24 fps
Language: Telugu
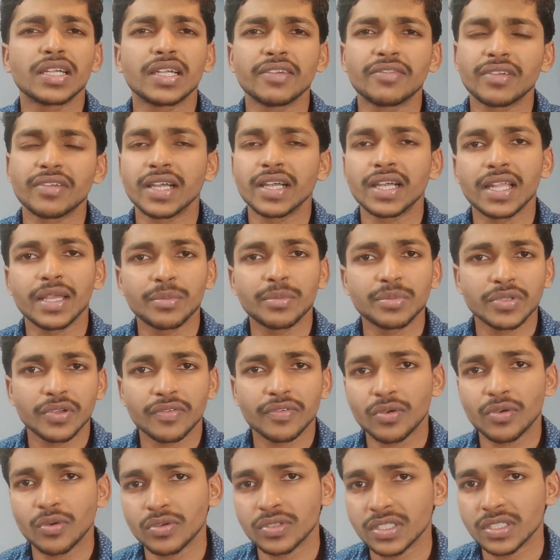డిఫరెంట్ టైప్స్ ఆఫ్
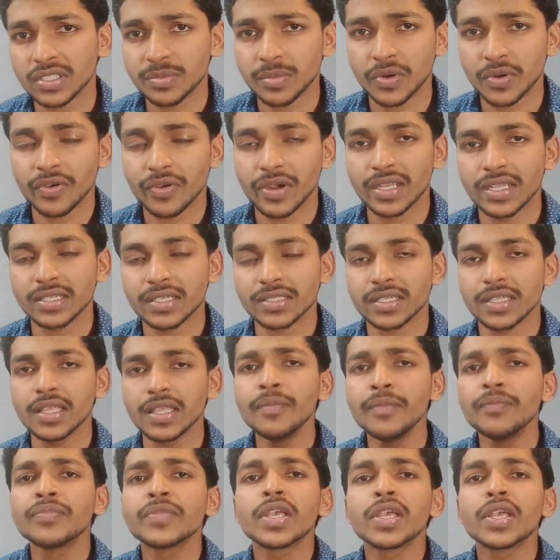కోర్సెస్ ప్రొవైడ్ చేస్తుంది